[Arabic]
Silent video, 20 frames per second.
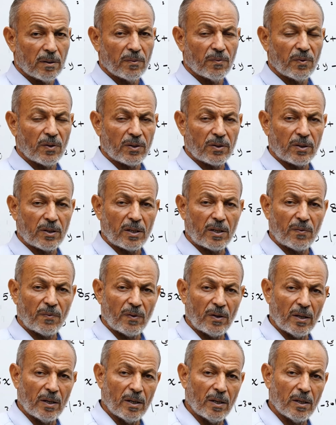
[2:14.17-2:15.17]
في الطرف
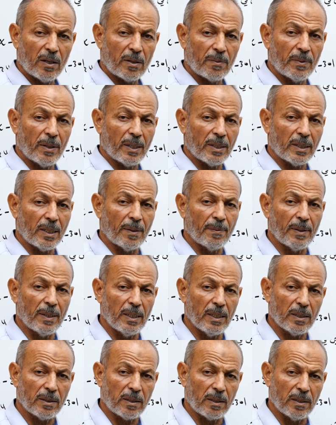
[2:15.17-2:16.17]
الآخر بعد
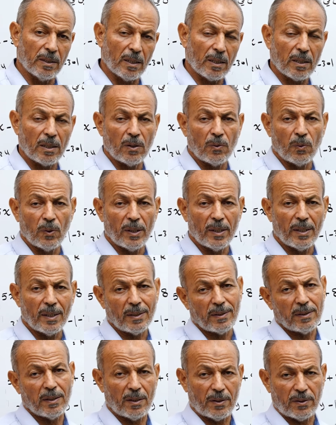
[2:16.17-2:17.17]
عملية النقل
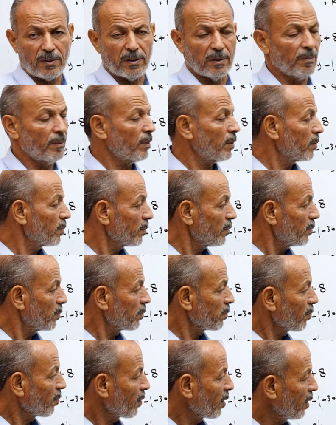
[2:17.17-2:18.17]
والترتيب
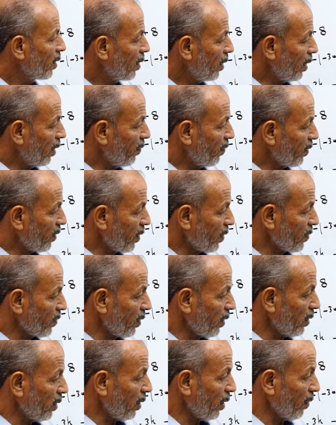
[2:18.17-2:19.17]
هاي الفكرة
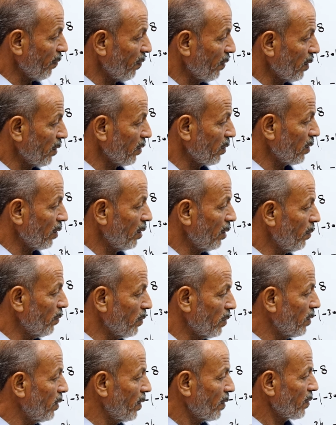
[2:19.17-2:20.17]
صحيحة في الكتاب
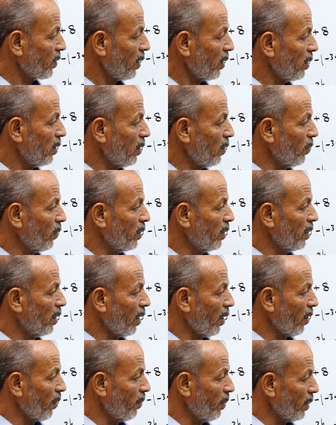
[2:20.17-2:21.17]
جدا صحيحة وهي
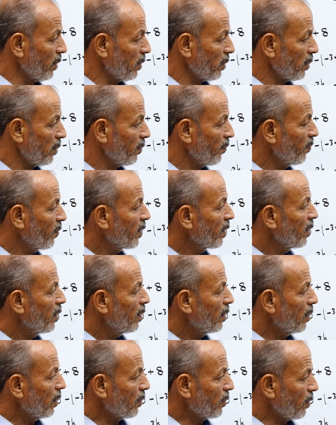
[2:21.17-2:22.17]
الأضبط
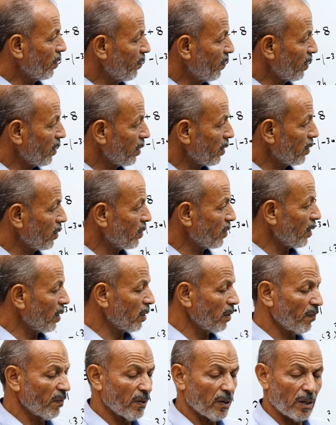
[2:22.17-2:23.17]
الفكرة
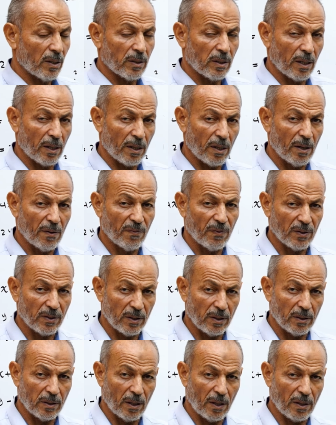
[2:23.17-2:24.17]
تستخدم فكرة إضافة
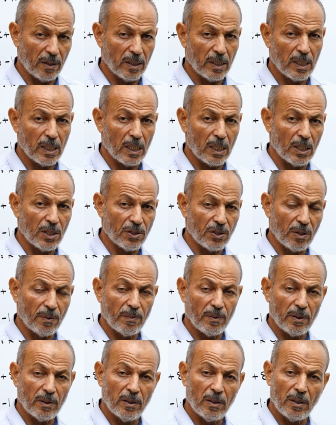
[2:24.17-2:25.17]
النظير
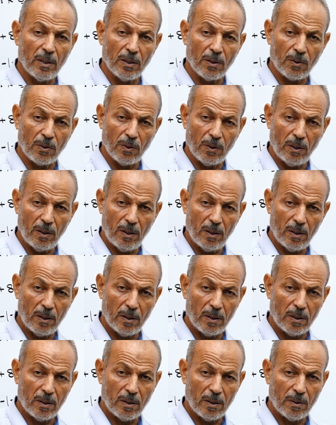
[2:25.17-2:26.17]
الجمعي لكل
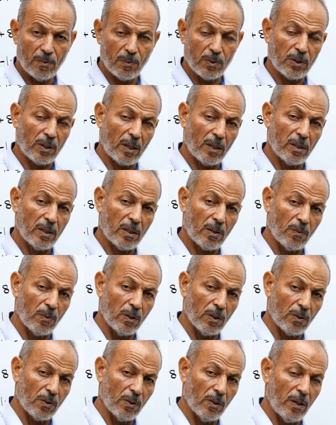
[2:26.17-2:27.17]
متغير أو
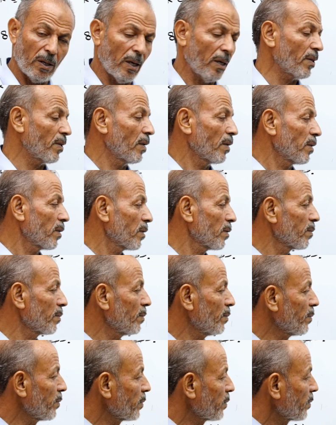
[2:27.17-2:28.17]
لكل عدد
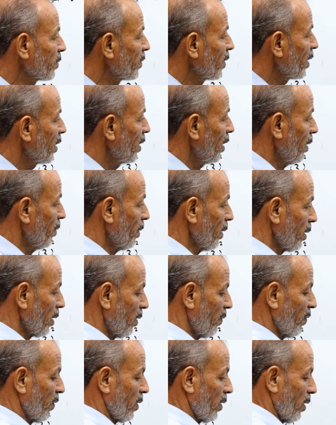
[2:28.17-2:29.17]
أبقى
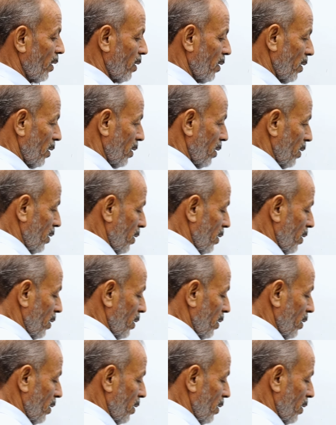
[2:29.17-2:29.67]
الفكرة على